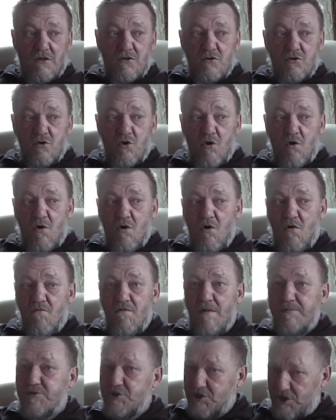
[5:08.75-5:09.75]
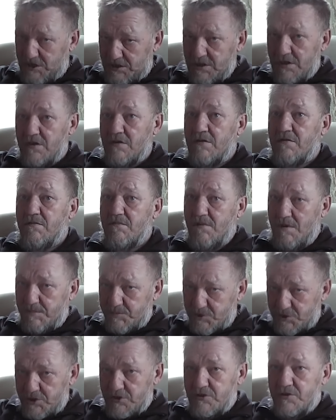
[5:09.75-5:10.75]
Но вообще-то,
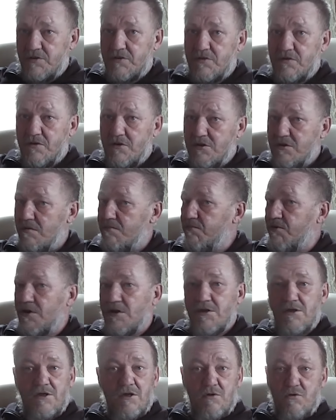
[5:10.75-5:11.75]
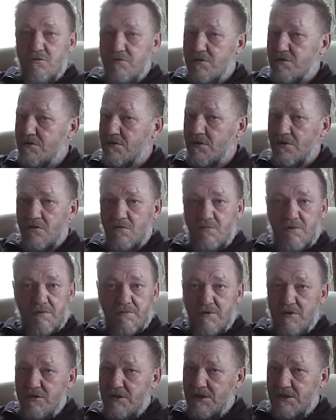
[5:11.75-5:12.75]
вообще-то, это белые люди с
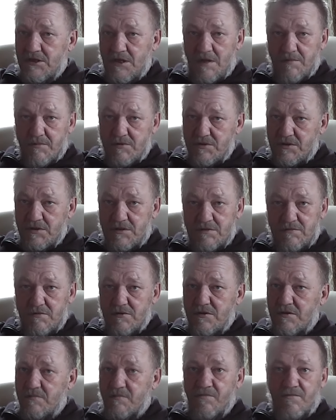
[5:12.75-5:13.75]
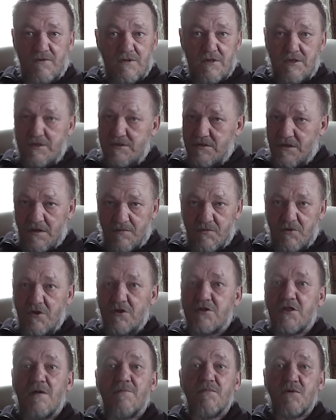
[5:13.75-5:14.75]
голубыми глазами, со светлыми волосами,
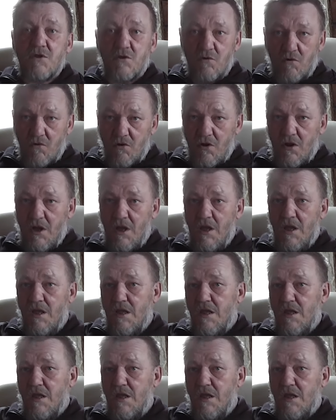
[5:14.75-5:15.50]
их там много.